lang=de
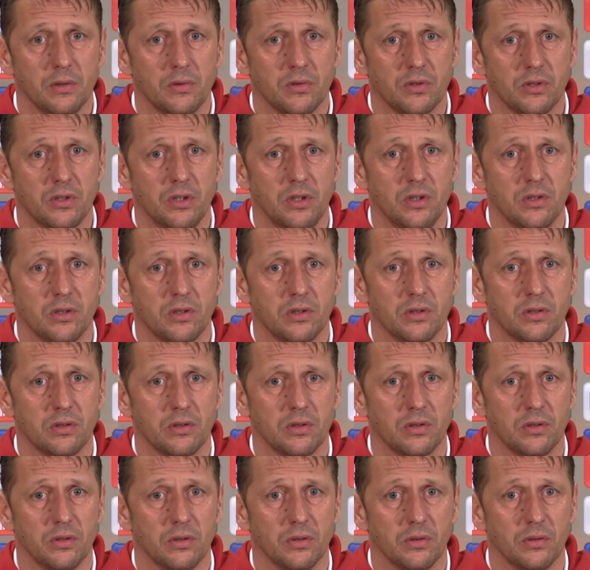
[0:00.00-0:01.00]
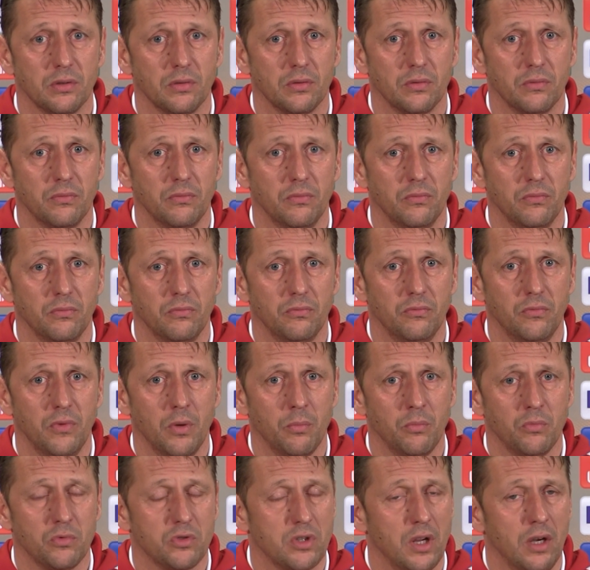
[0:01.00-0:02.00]
es ist,
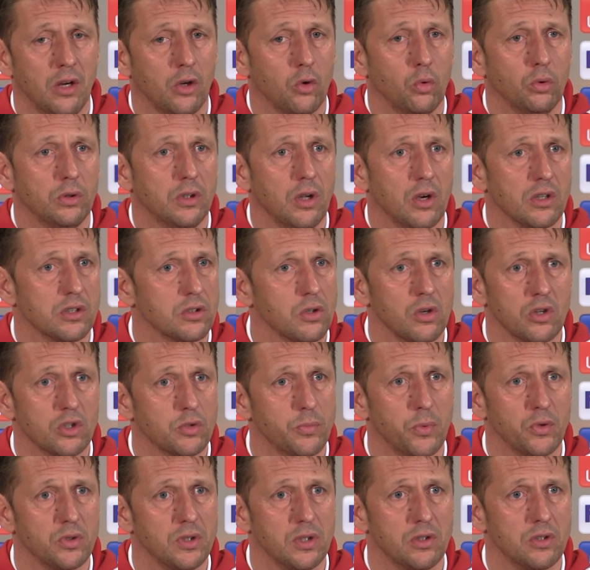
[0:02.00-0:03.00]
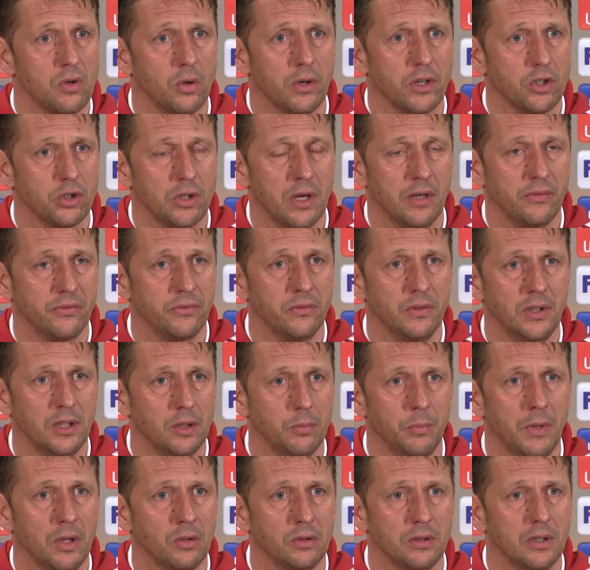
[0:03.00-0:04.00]
wir haben uns eine gute Ausgangsposition geschaffen,
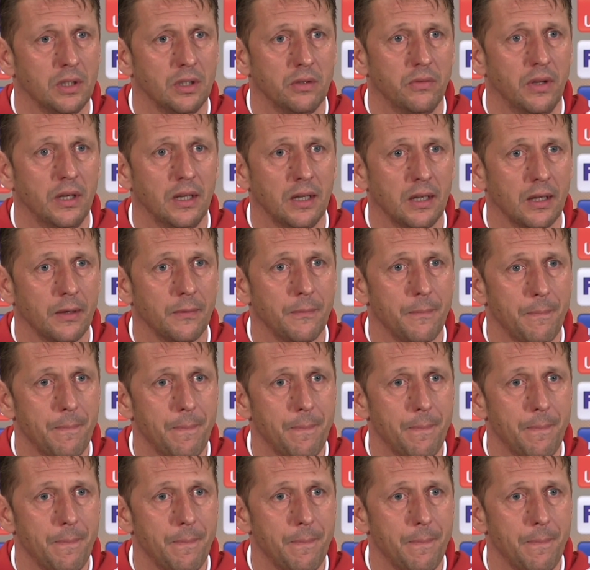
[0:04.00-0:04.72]
nicht mehr und nicht weniger.